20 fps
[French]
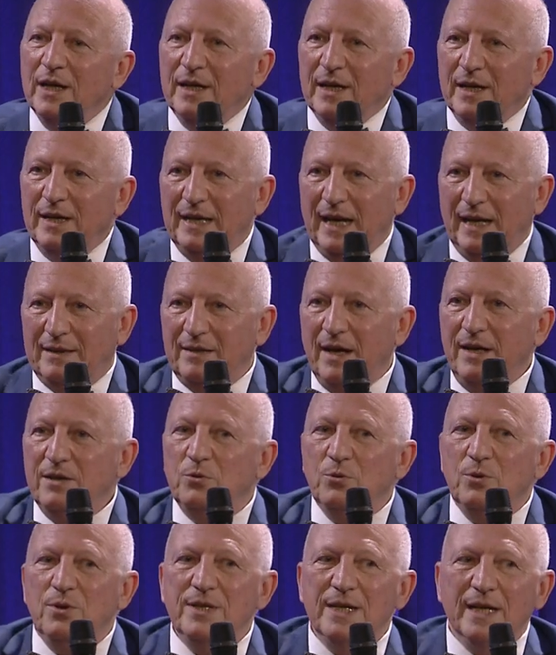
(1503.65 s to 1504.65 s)
Hein, et la taille
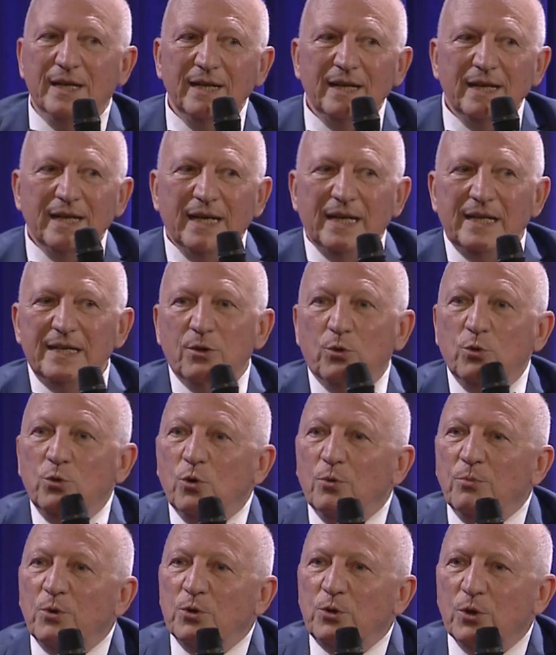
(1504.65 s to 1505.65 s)
du lien est liée au
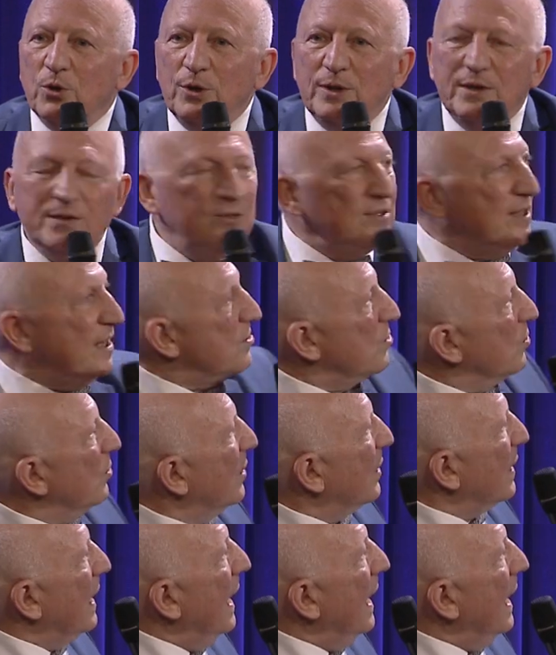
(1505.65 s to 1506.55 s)
nombre de réutilisations.